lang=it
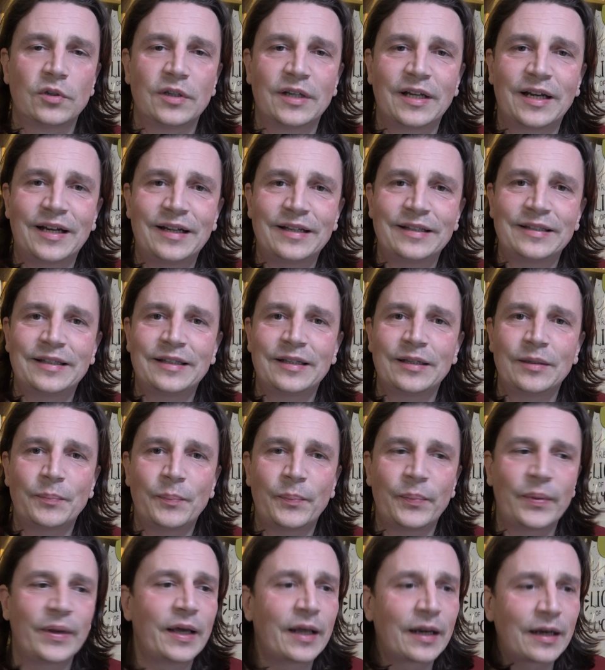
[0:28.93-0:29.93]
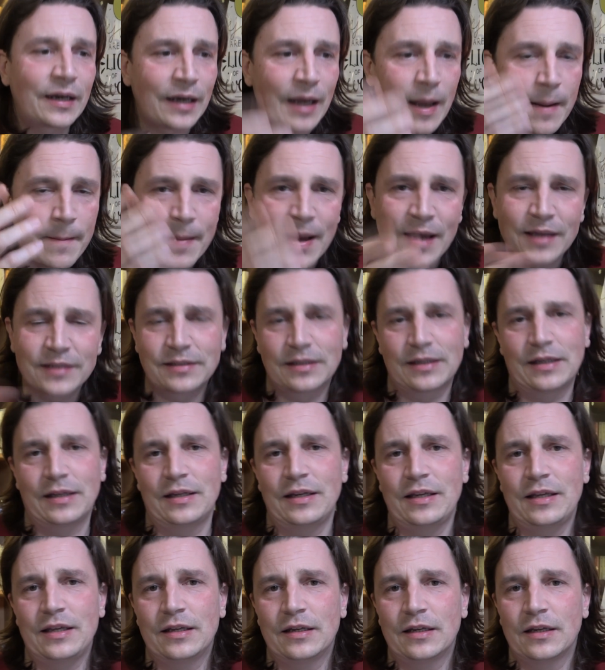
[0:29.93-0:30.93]
gli altri per le
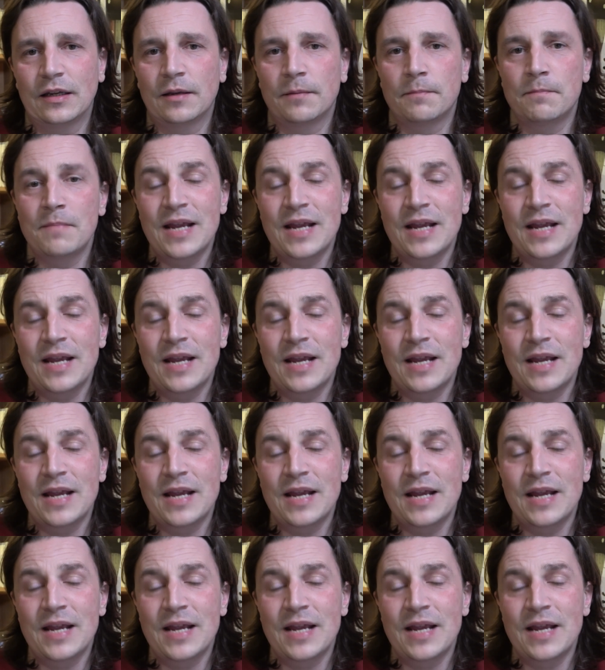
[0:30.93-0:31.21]
mascherine,